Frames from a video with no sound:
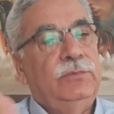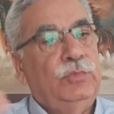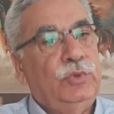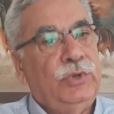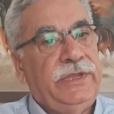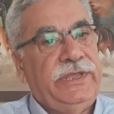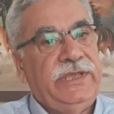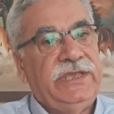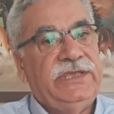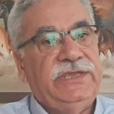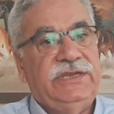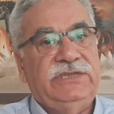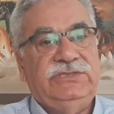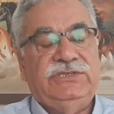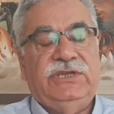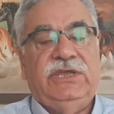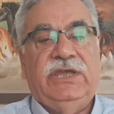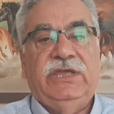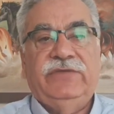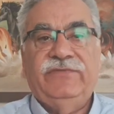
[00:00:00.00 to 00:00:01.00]
Buraya
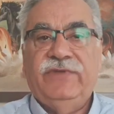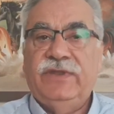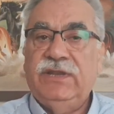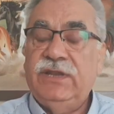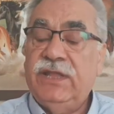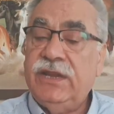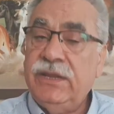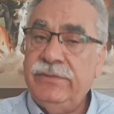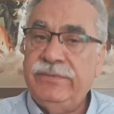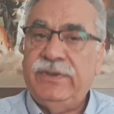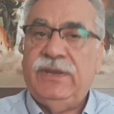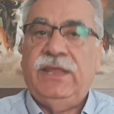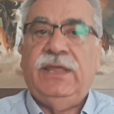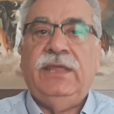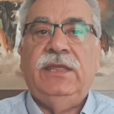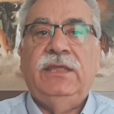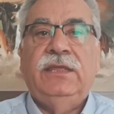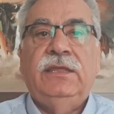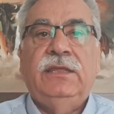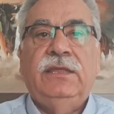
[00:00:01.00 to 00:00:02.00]
girecek hayvanlara
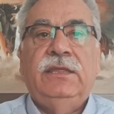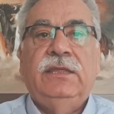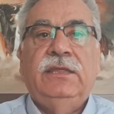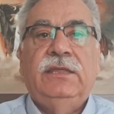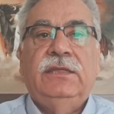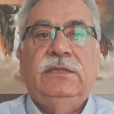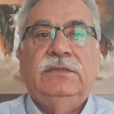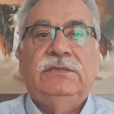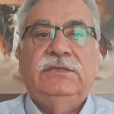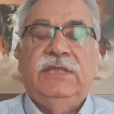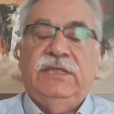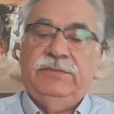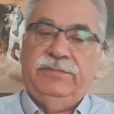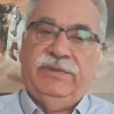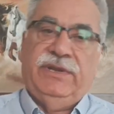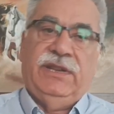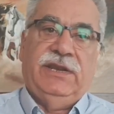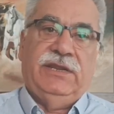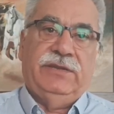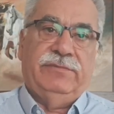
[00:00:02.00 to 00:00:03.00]
bile
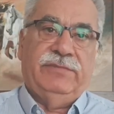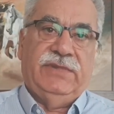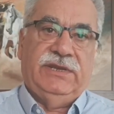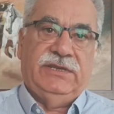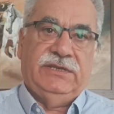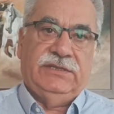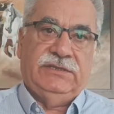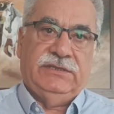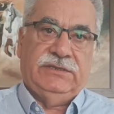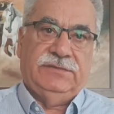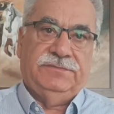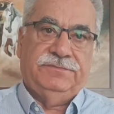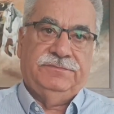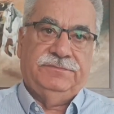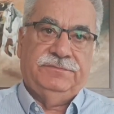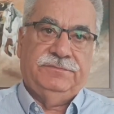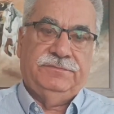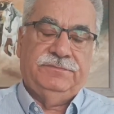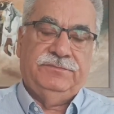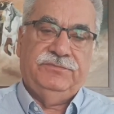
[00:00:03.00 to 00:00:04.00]
tedbir alınmalıydı.
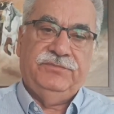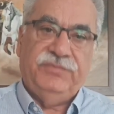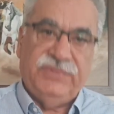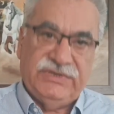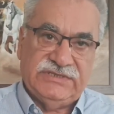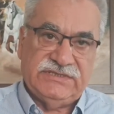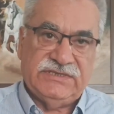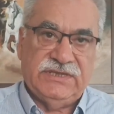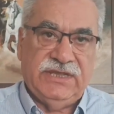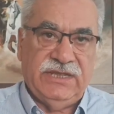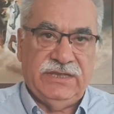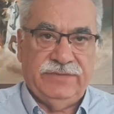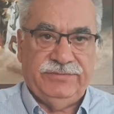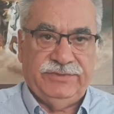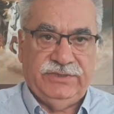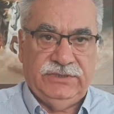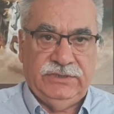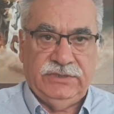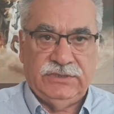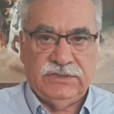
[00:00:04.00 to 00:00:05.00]
Biz ne
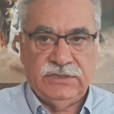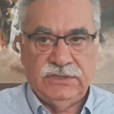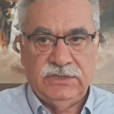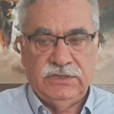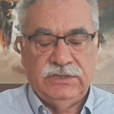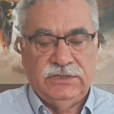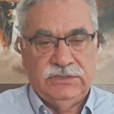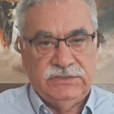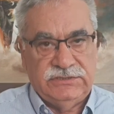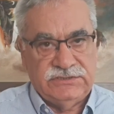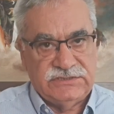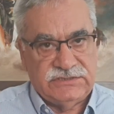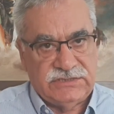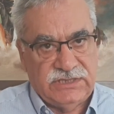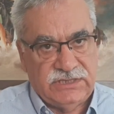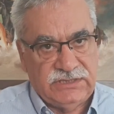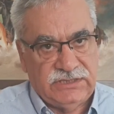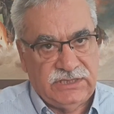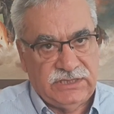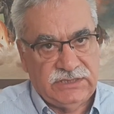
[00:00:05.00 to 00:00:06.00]
yaptık?
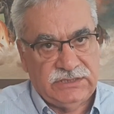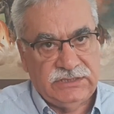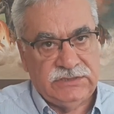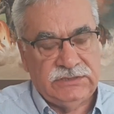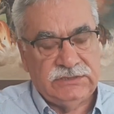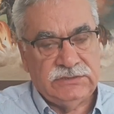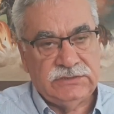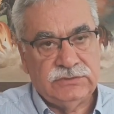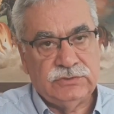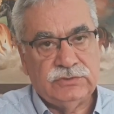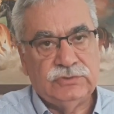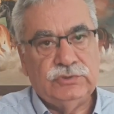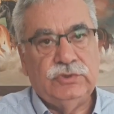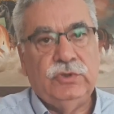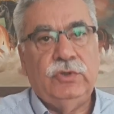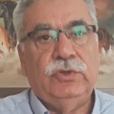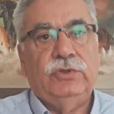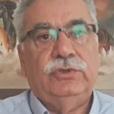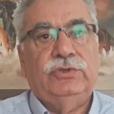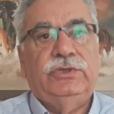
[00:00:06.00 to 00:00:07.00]
İnsanların
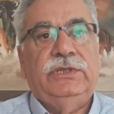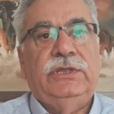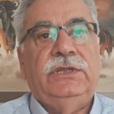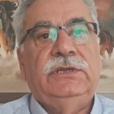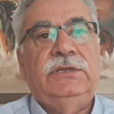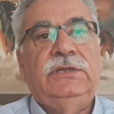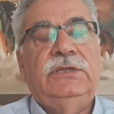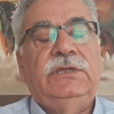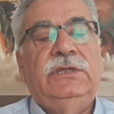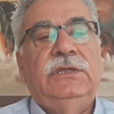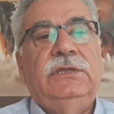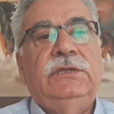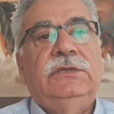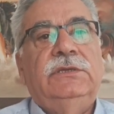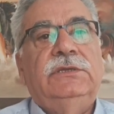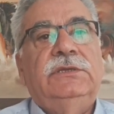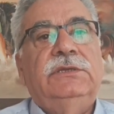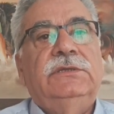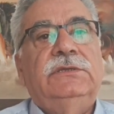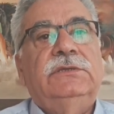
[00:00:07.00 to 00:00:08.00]
doğrudan
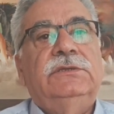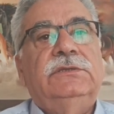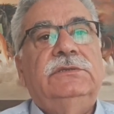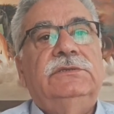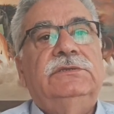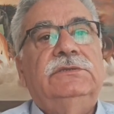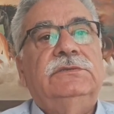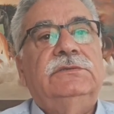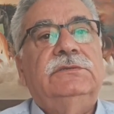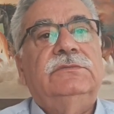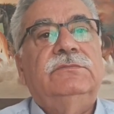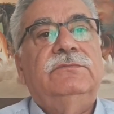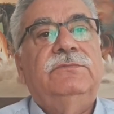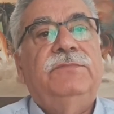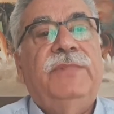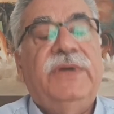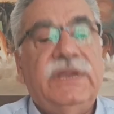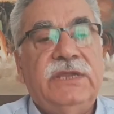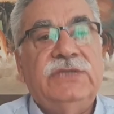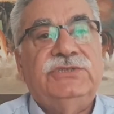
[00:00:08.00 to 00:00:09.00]

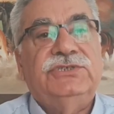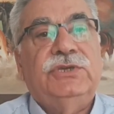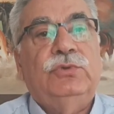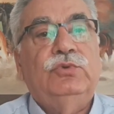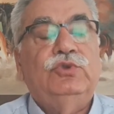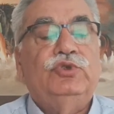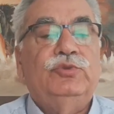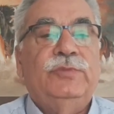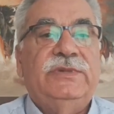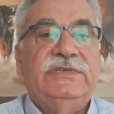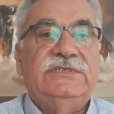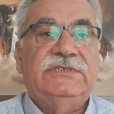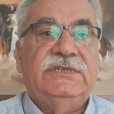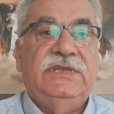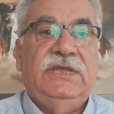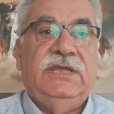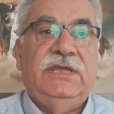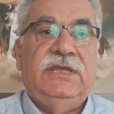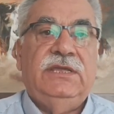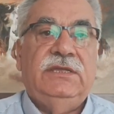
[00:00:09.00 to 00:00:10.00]
baraja
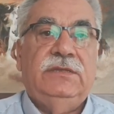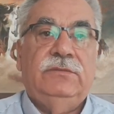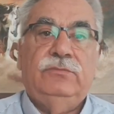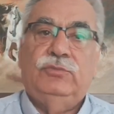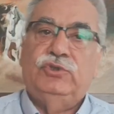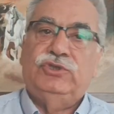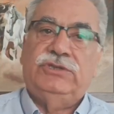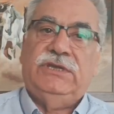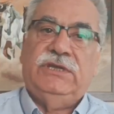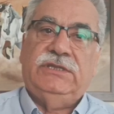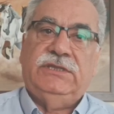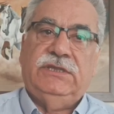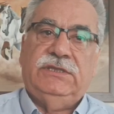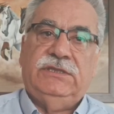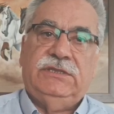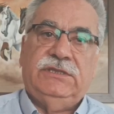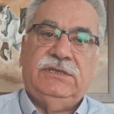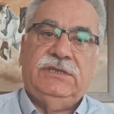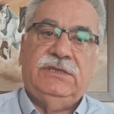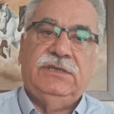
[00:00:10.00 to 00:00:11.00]
uçmasına müsaade
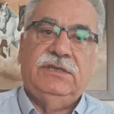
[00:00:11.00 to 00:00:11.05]
ettik.